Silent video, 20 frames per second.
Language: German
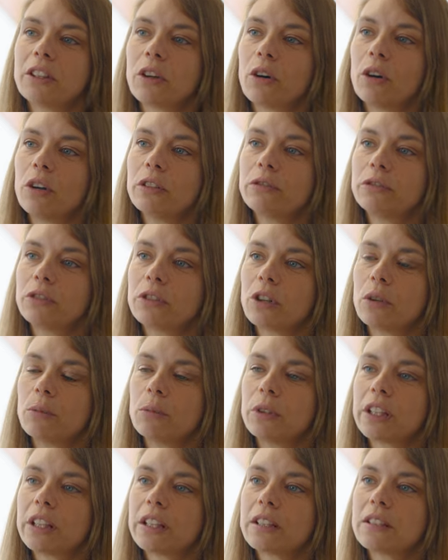die Rolle von
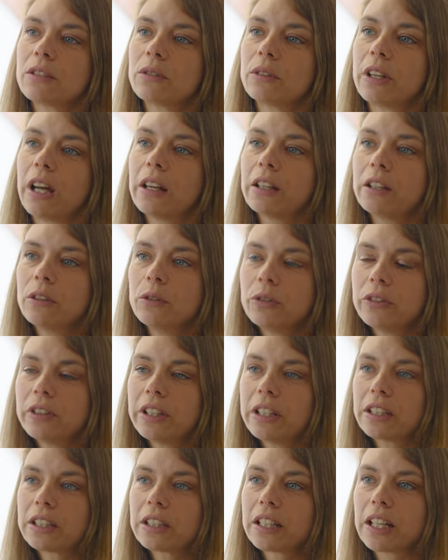Kommunikation
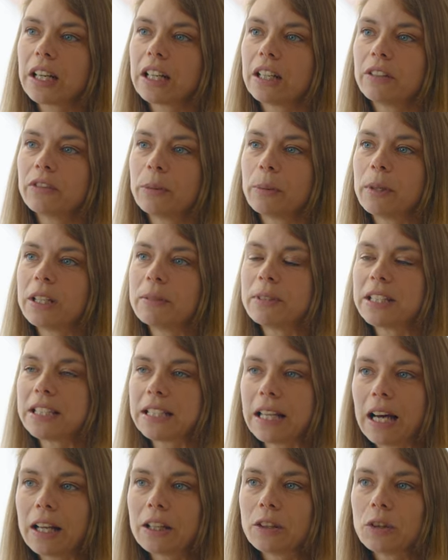analysieren kann, wie man
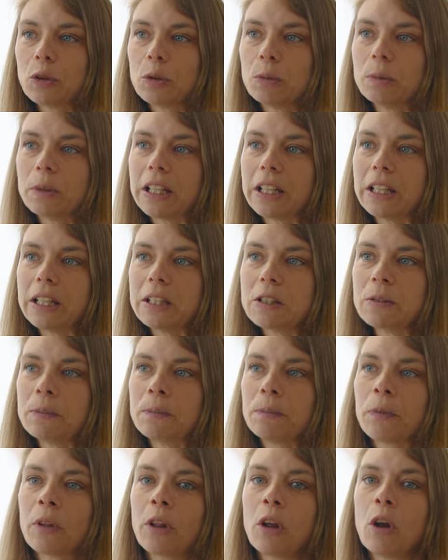mit Daten umgeht
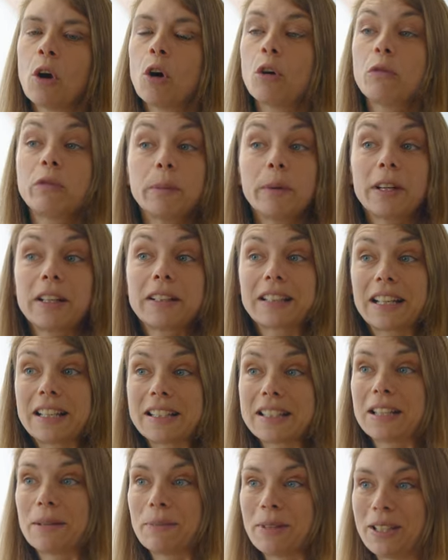und wie man das
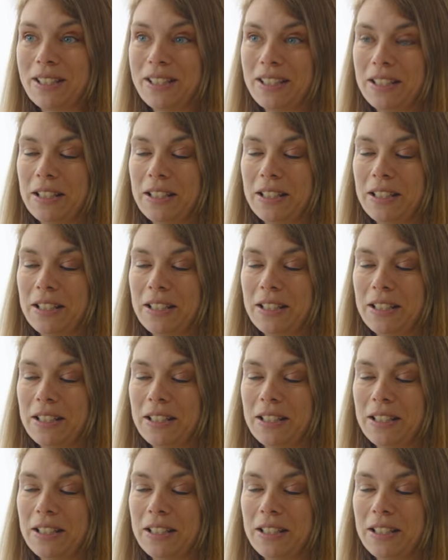Ganze am Ende